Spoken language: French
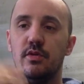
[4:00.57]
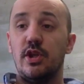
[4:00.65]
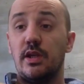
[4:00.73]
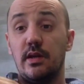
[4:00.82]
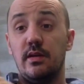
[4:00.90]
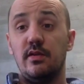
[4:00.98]

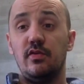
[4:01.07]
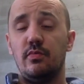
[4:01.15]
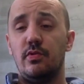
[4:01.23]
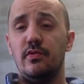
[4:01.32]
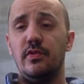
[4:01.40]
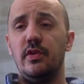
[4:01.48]
chacun a son
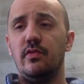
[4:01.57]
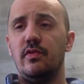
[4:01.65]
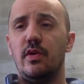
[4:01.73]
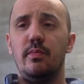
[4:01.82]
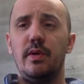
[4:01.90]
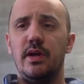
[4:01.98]
profil, on va
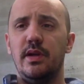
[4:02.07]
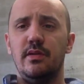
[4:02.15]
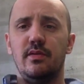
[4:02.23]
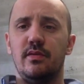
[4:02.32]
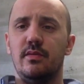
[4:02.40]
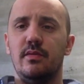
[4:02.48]
en parler
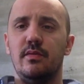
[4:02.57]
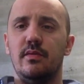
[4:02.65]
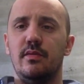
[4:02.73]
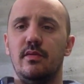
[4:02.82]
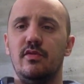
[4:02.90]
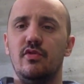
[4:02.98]

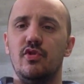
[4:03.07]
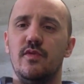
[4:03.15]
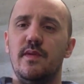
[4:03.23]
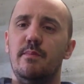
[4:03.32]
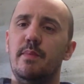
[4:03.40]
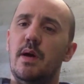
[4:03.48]
dans ce que je
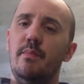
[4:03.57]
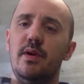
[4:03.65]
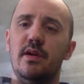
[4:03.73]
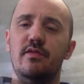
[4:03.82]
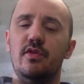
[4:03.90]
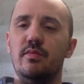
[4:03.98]
vais pas appeler
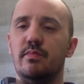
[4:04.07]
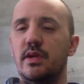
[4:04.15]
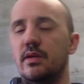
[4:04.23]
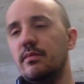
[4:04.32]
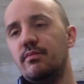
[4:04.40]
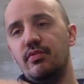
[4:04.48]
un vlog,
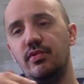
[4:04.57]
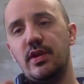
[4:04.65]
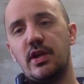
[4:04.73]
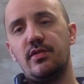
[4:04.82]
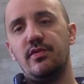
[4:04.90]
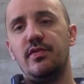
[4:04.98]
mais euh, plus
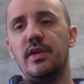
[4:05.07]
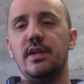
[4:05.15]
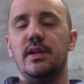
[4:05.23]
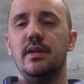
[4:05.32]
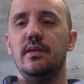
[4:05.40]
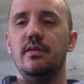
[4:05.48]
tard je vais vous faire
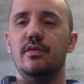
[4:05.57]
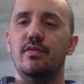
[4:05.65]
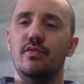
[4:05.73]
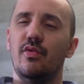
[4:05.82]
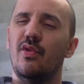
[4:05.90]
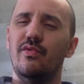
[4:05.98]
des
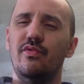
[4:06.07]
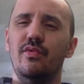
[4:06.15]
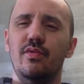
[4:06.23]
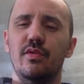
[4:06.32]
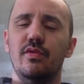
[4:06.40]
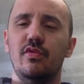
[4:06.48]

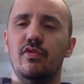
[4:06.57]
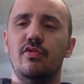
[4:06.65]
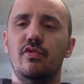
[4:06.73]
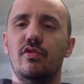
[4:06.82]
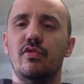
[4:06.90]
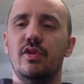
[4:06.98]
revues
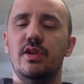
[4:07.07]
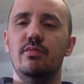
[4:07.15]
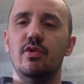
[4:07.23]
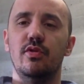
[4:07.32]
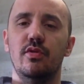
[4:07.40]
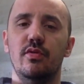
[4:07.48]
sur ce type
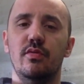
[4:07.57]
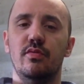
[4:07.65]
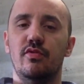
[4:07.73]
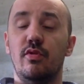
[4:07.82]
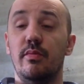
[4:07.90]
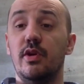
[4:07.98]
de.
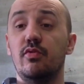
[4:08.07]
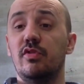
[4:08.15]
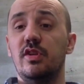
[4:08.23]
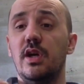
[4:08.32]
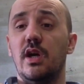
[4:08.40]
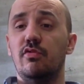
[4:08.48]
sur mes
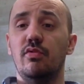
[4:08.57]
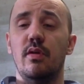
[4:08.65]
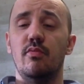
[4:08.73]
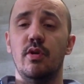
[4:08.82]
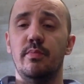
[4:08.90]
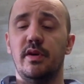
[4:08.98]
considérations à
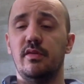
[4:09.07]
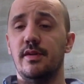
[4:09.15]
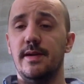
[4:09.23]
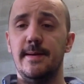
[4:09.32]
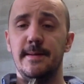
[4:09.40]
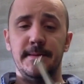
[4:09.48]
moi personnelles.